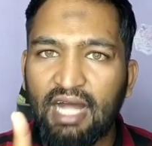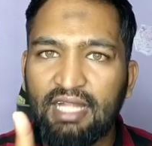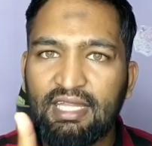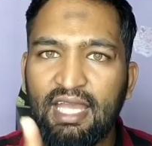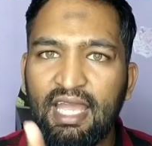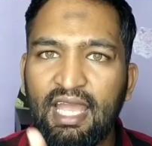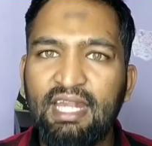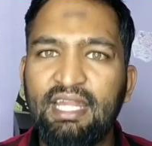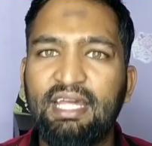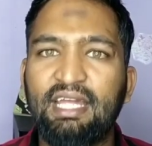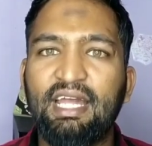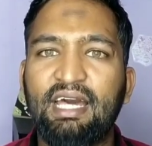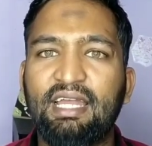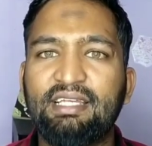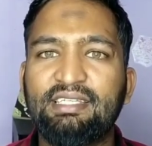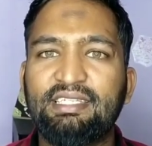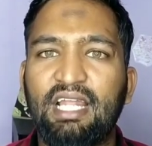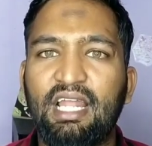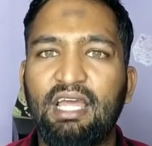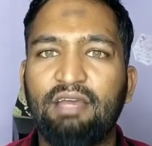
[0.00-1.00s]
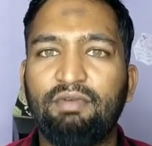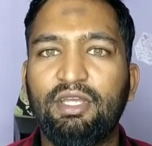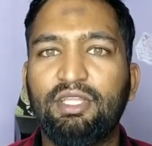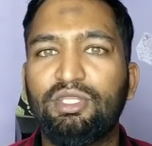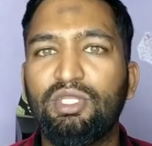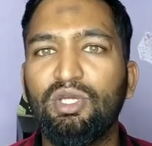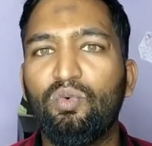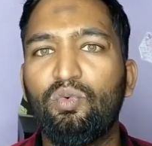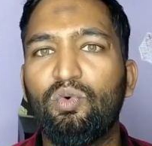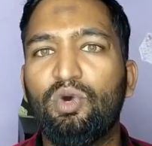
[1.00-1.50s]
அதே நிற அரசியலை
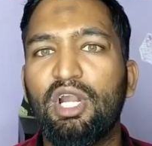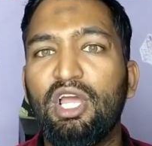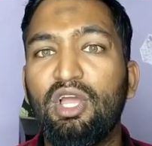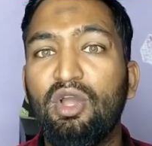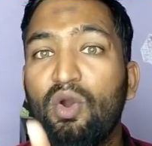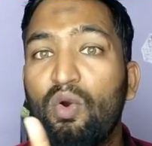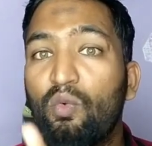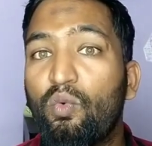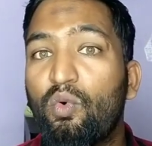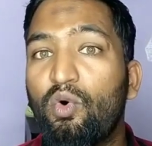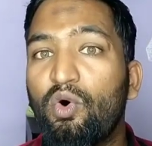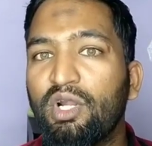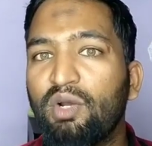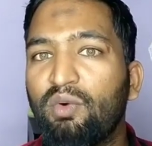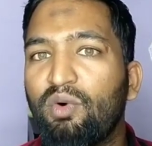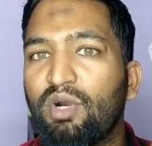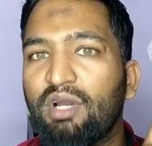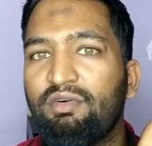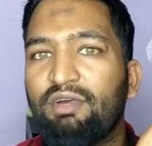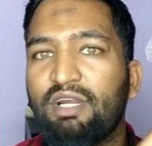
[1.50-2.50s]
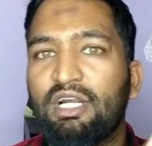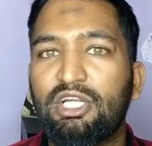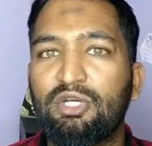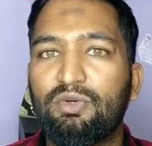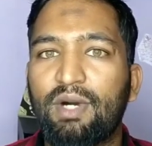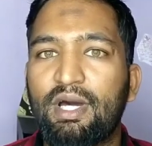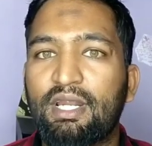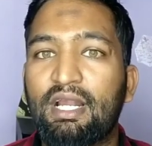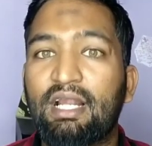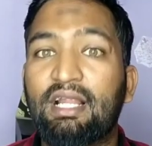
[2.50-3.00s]
வைத்து உங்களை ஓட ஓட
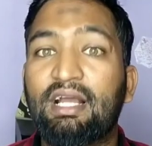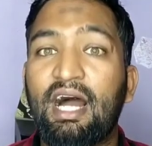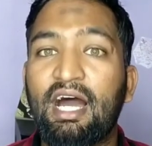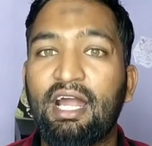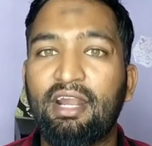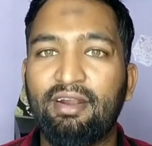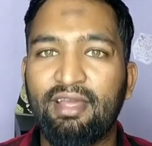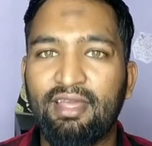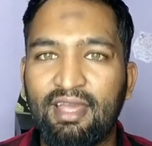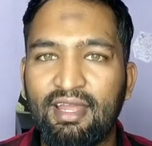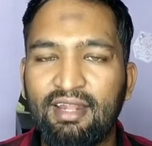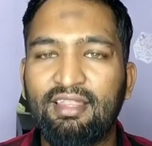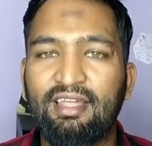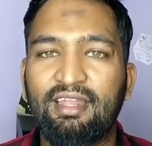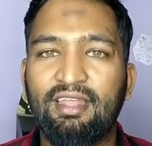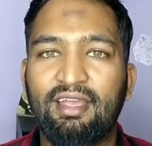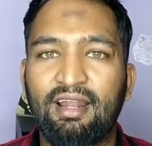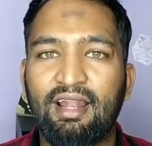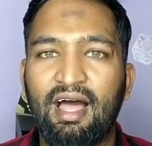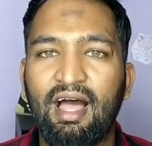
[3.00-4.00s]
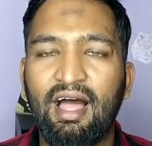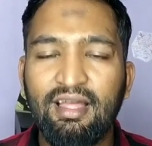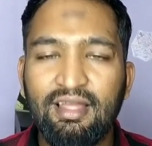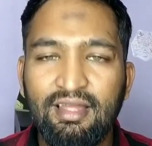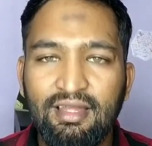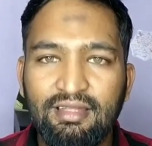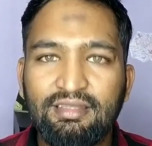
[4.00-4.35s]
விரட்டுவார்கள் காரணம் ஏன் தெரியுங்களா